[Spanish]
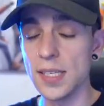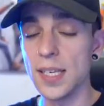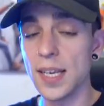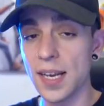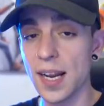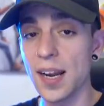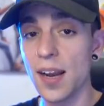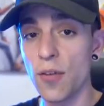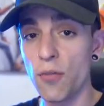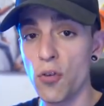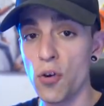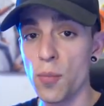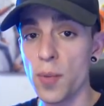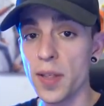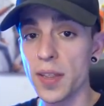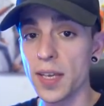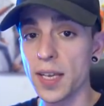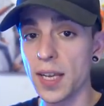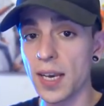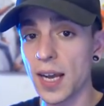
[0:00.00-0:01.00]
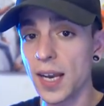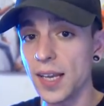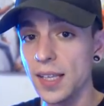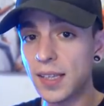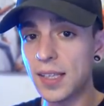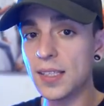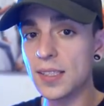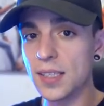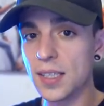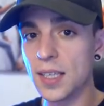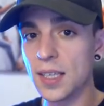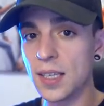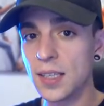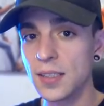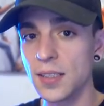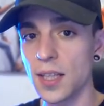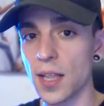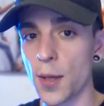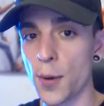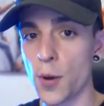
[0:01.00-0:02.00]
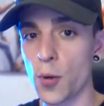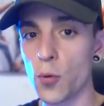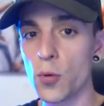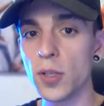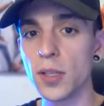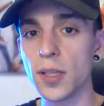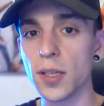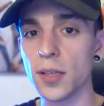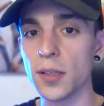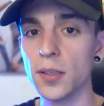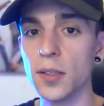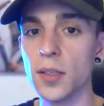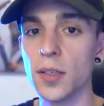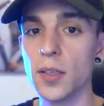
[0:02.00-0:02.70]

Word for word: y era la forma de que la gente se, daba cuenta.